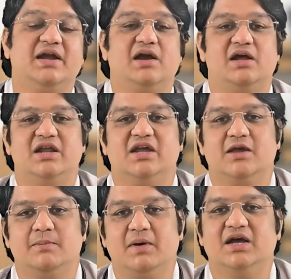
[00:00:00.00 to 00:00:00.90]
निकालने
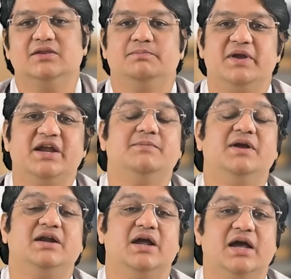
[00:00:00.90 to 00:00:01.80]
के बाद पेट
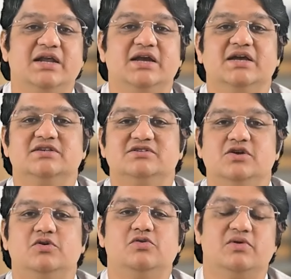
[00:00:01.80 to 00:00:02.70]
में डाली गई
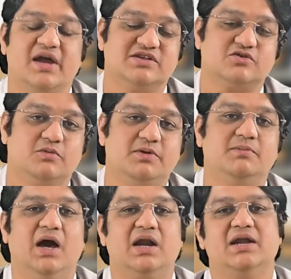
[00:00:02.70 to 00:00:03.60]
सीओ गैस को भी
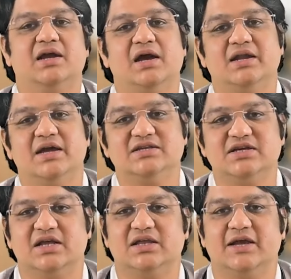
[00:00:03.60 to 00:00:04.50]
बाहर निकाल लिया
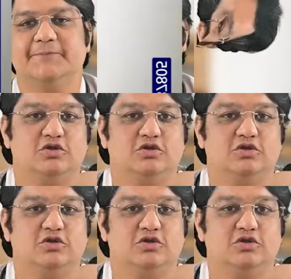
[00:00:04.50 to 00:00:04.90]
जाता है